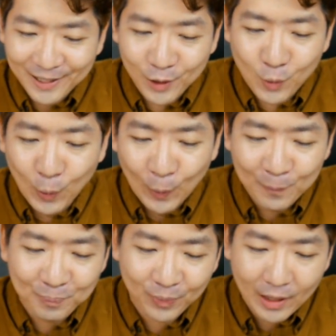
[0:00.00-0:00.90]
있고,
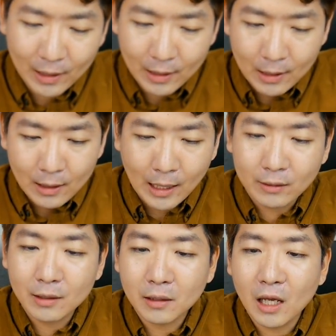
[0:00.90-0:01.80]

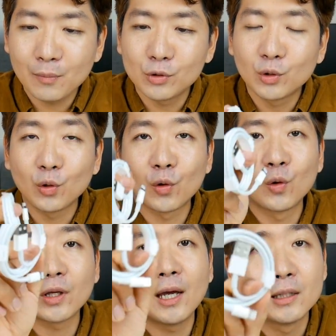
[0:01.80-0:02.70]
라이트닝 케이블도
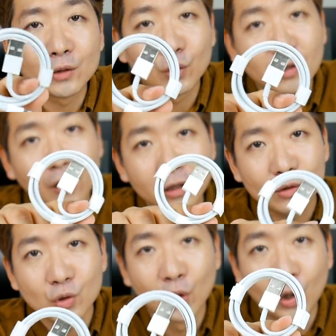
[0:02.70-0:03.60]
이렇게 하나 또
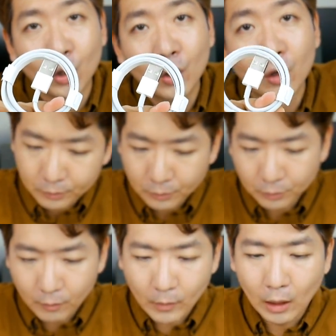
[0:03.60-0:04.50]
들어있죠.
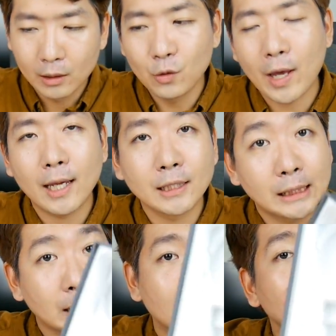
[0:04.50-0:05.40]
그 외에는